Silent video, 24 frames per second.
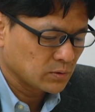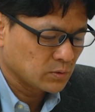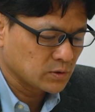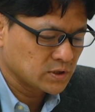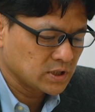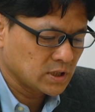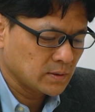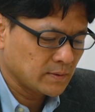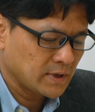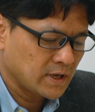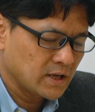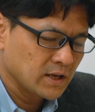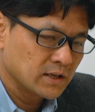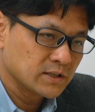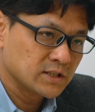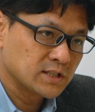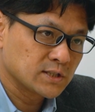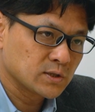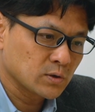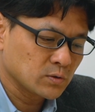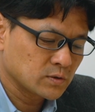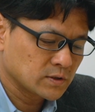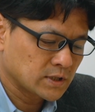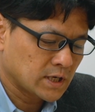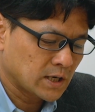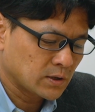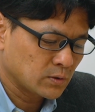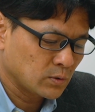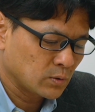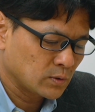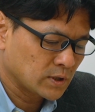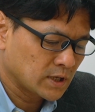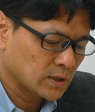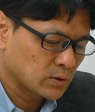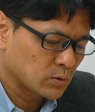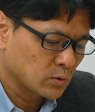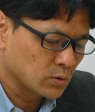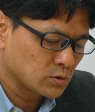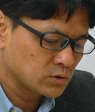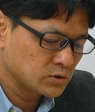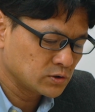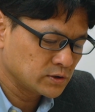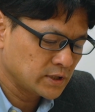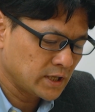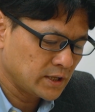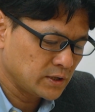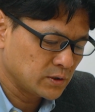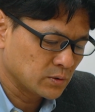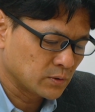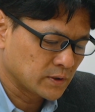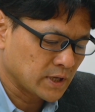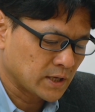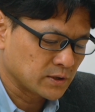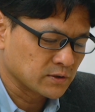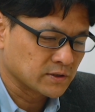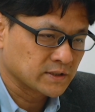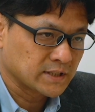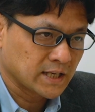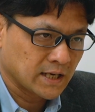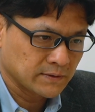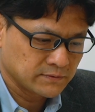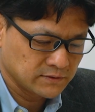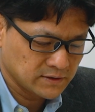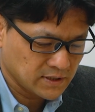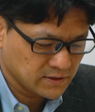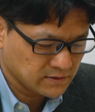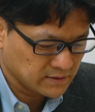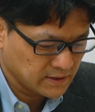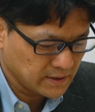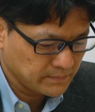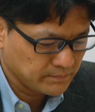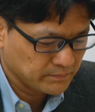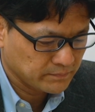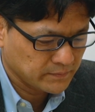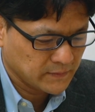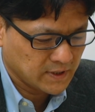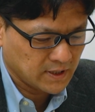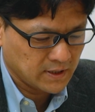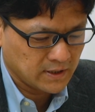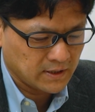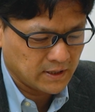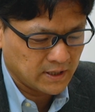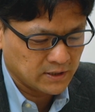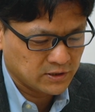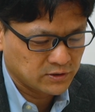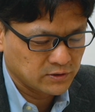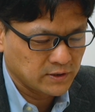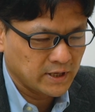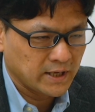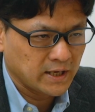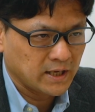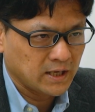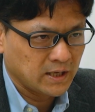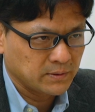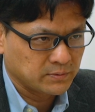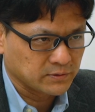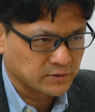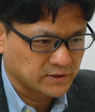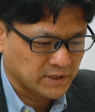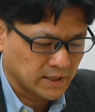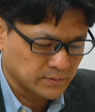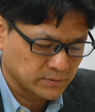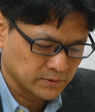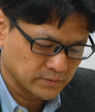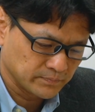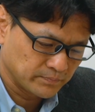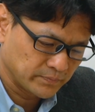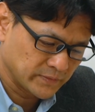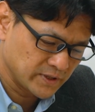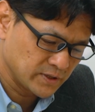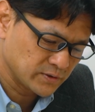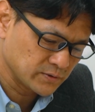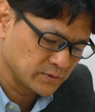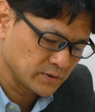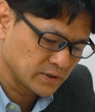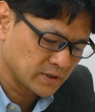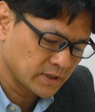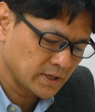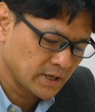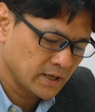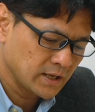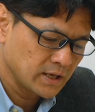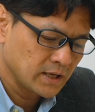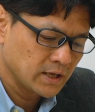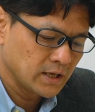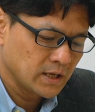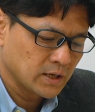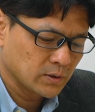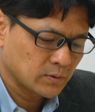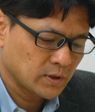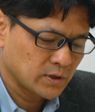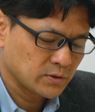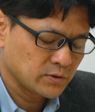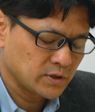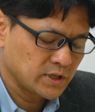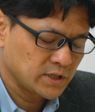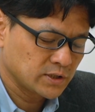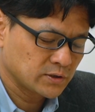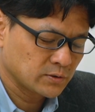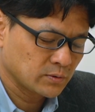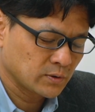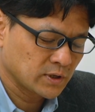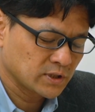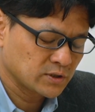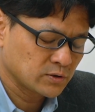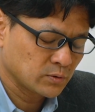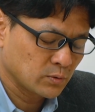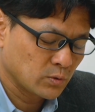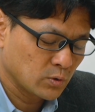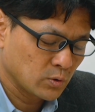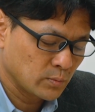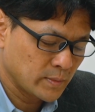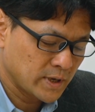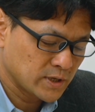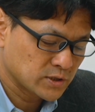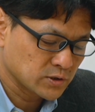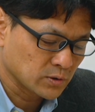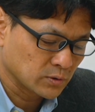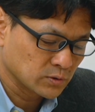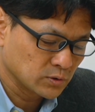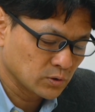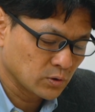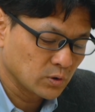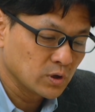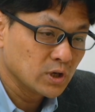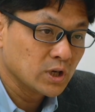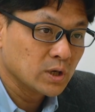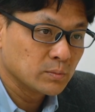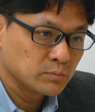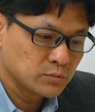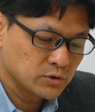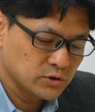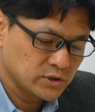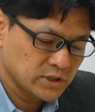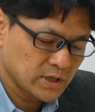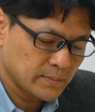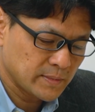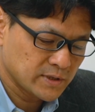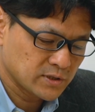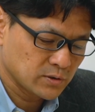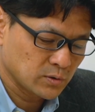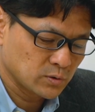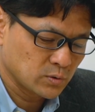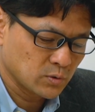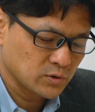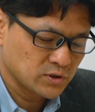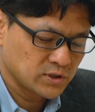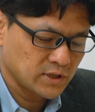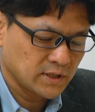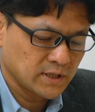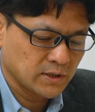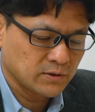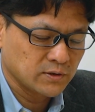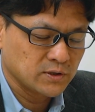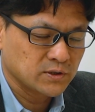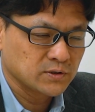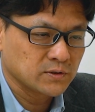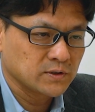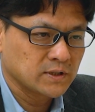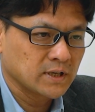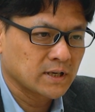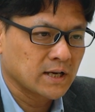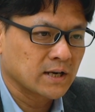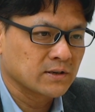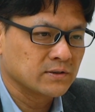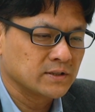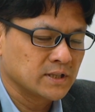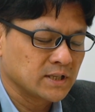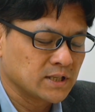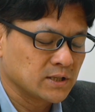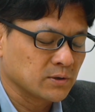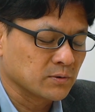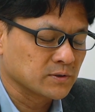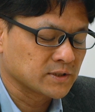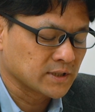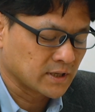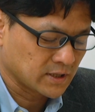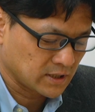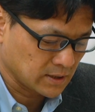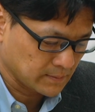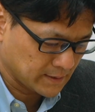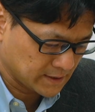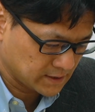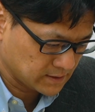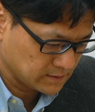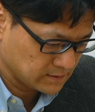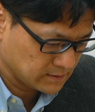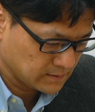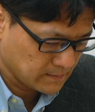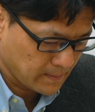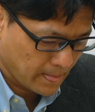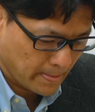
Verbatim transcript: こちらは持続可能な航空燃料である エスエーエフ ですね。エスエーエフ、エスエーエフ について、これはグリーンソースフォーメーションの分野別の投資戦略について確認議論されています。